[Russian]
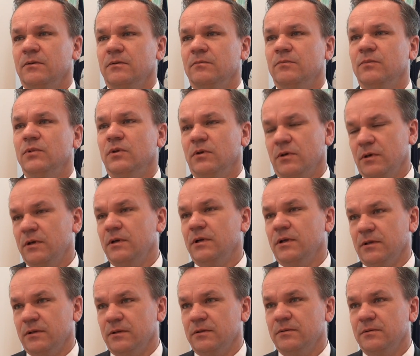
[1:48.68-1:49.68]
много
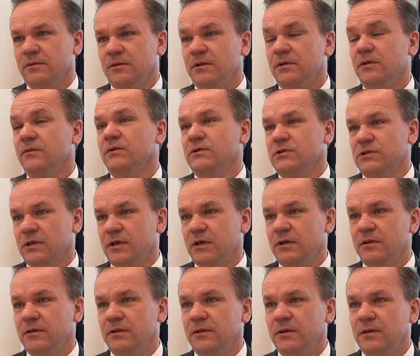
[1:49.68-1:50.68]
лет этого
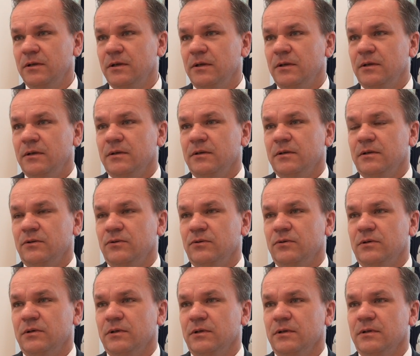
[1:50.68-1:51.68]
ждали,
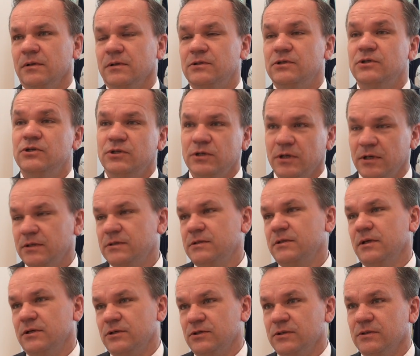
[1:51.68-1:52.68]
которые сейчас
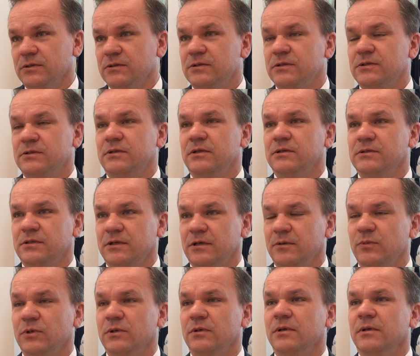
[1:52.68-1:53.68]
даже со
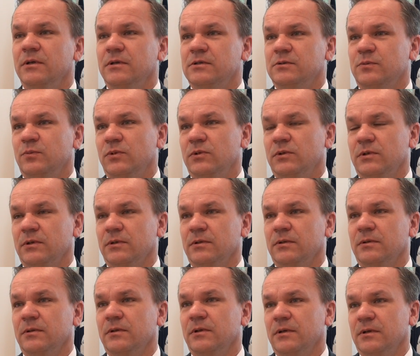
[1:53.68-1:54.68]
слезами
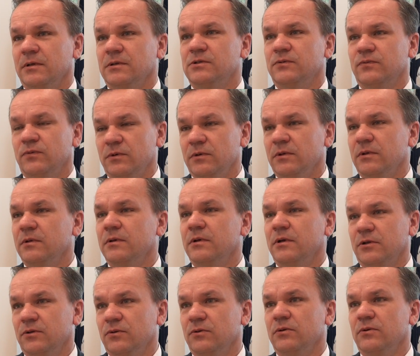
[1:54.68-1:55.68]
смотрят на свой
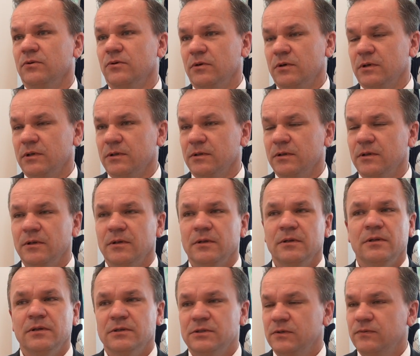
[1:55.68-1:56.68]
родной город,
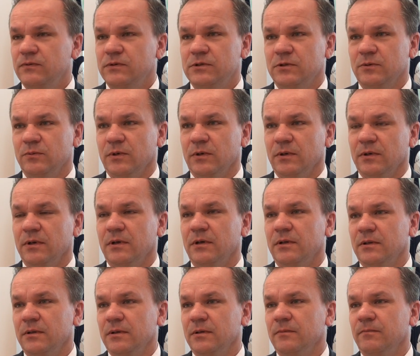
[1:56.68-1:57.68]
независимо,
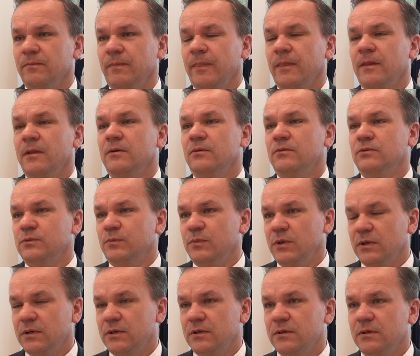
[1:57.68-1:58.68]
они
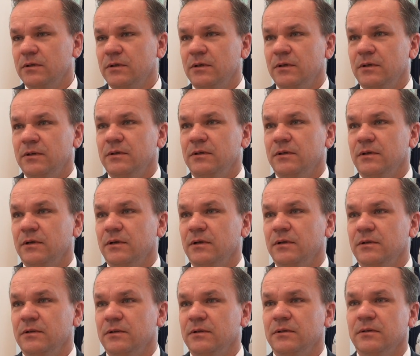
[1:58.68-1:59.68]
узбеки
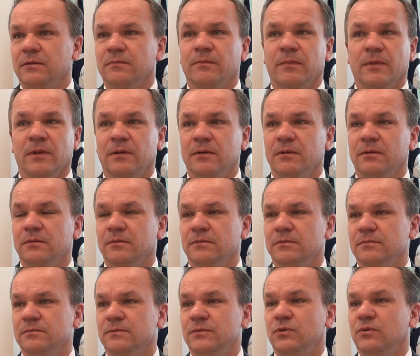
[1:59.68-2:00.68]
или не
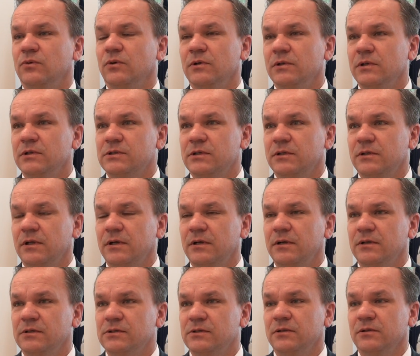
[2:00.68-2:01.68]
э, другой
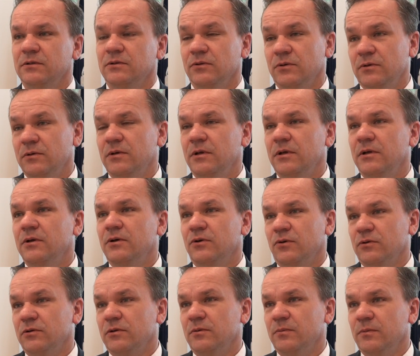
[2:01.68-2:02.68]
национальности, но
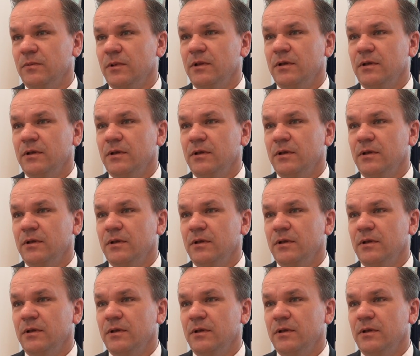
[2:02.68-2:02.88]
родом